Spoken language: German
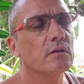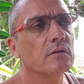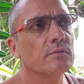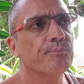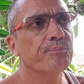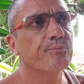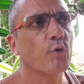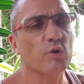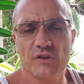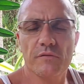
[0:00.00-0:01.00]
ähm,
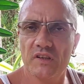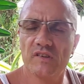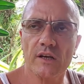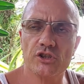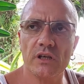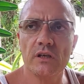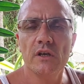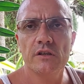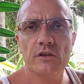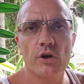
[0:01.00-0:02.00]
oder so wird es dargestellt,
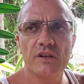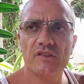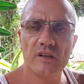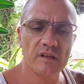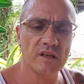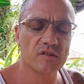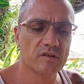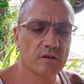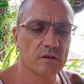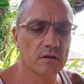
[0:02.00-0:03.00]
die Leute sind
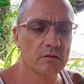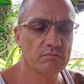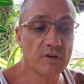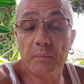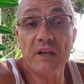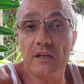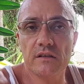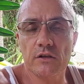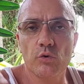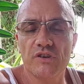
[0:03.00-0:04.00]
jetzt äh,
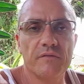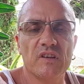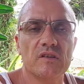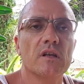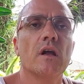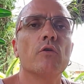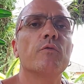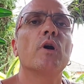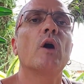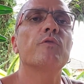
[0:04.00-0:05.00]
gebildet genug, sie wissen
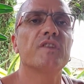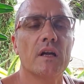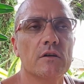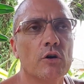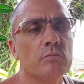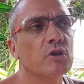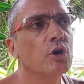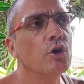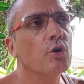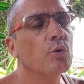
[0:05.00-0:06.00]
genau, worauf es ankommt
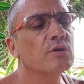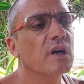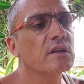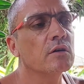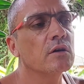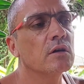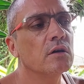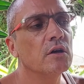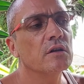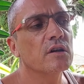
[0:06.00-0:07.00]
und dann, äh,
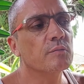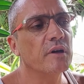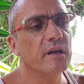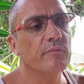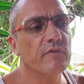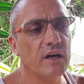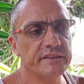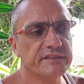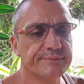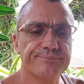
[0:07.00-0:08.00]
dass man eben
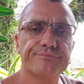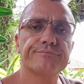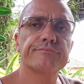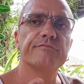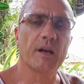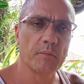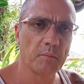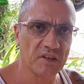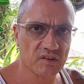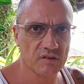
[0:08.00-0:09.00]
weiß, wann man
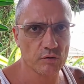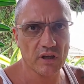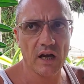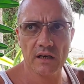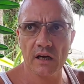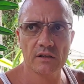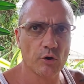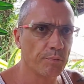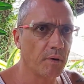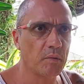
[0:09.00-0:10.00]
Maske zu tragen
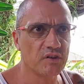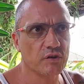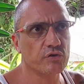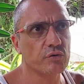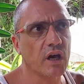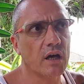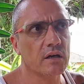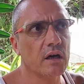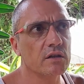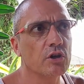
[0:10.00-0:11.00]
hat, ob man Maske zu
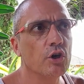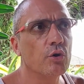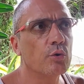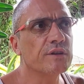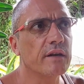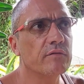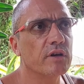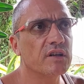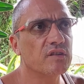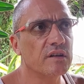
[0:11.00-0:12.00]
tragen hat und
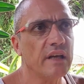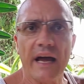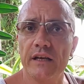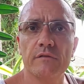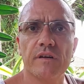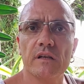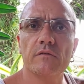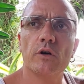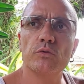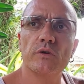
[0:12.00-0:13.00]
wird es in die
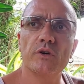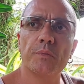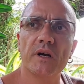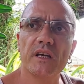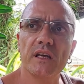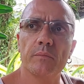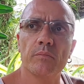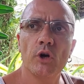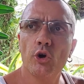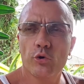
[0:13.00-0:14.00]
Eigenverantwortung
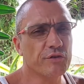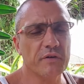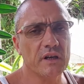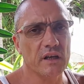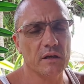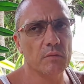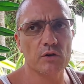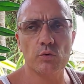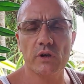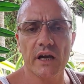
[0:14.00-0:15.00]
übergeben. Und das finde ich eh
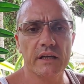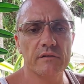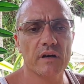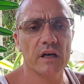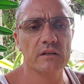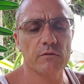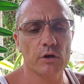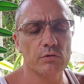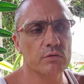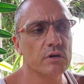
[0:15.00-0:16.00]
immer gut,
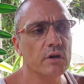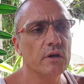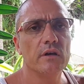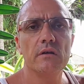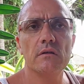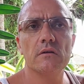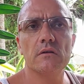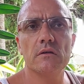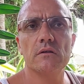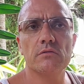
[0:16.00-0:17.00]
Eigenverantwortung,
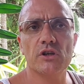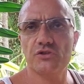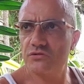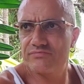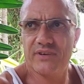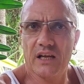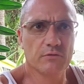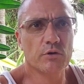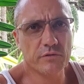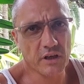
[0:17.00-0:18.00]
äh, äh du hast
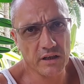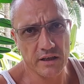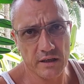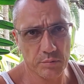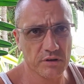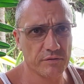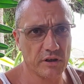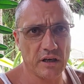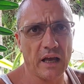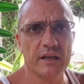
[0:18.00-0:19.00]
Verantwortung für dein Leben, für
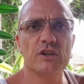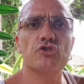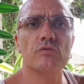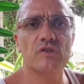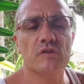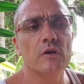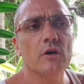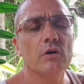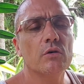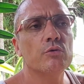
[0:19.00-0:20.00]
deinen Eigenschutz
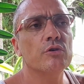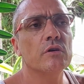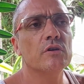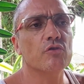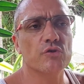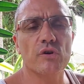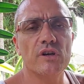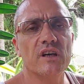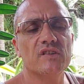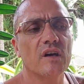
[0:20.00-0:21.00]
und äh, so
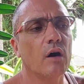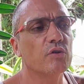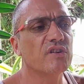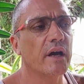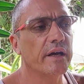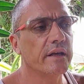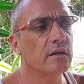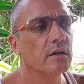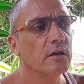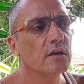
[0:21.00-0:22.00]
sollte es ja auch
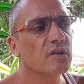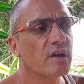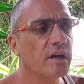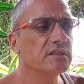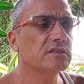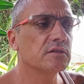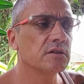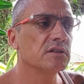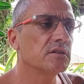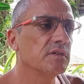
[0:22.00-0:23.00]
sein. Das heißt,
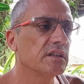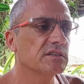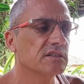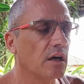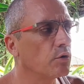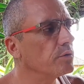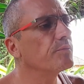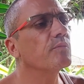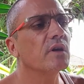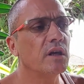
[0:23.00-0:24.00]
äh, wird jetzt auch
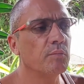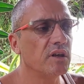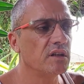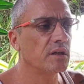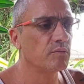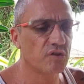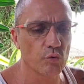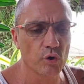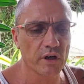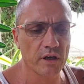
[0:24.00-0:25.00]
eben in dem
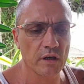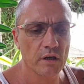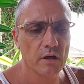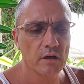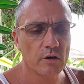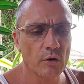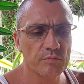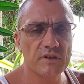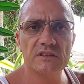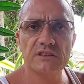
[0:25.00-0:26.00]
Zuge
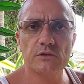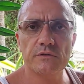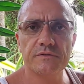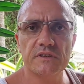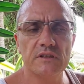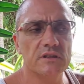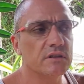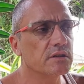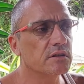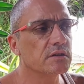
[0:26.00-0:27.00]
kommt es auf
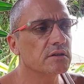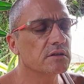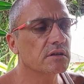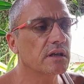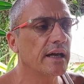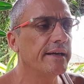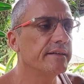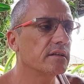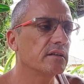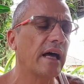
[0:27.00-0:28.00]
die äh,
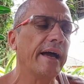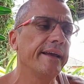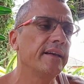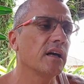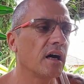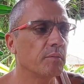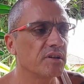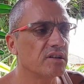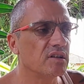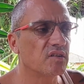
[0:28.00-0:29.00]
gleiche
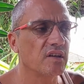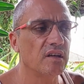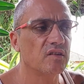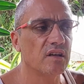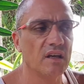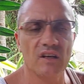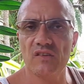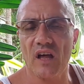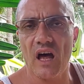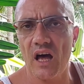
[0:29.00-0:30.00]
Eingabe. Die
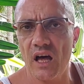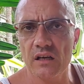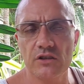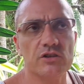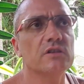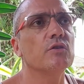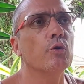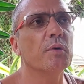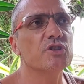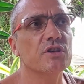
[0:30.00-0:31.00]
CCSA ist ja die
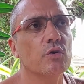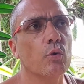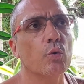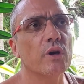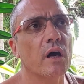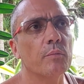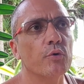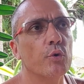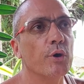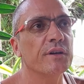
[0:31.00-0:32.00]
oberste
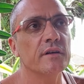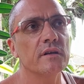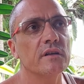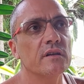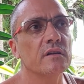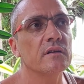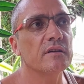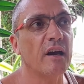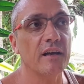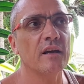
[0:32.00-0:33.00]
Corona-Behörde in
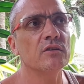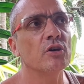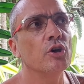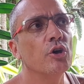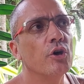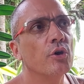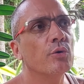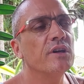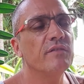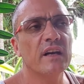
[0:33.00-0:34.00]
Thailand.
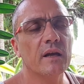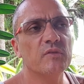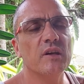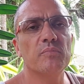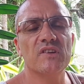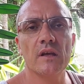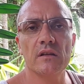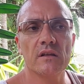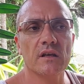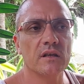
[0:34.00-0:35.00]
Und die werden am
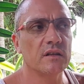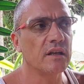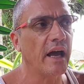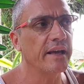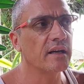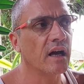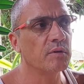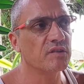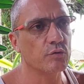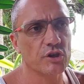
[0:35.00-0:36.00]
17. kriegen die eine
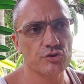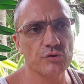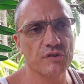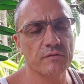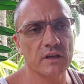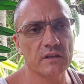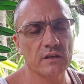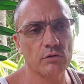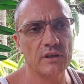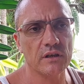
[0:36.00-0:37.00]
Eingabe. Das unterstützt wird
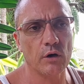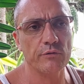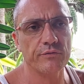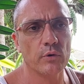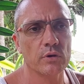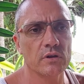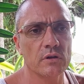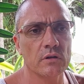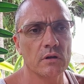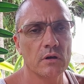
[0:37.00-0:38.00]
natürlich auch
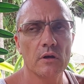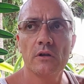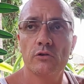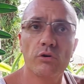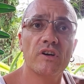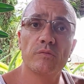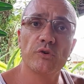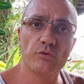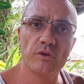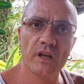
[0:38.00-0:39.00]
von
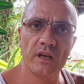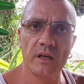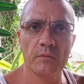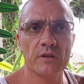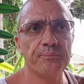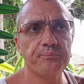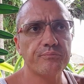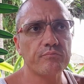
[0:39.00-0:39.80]
Tourismusunternehmen,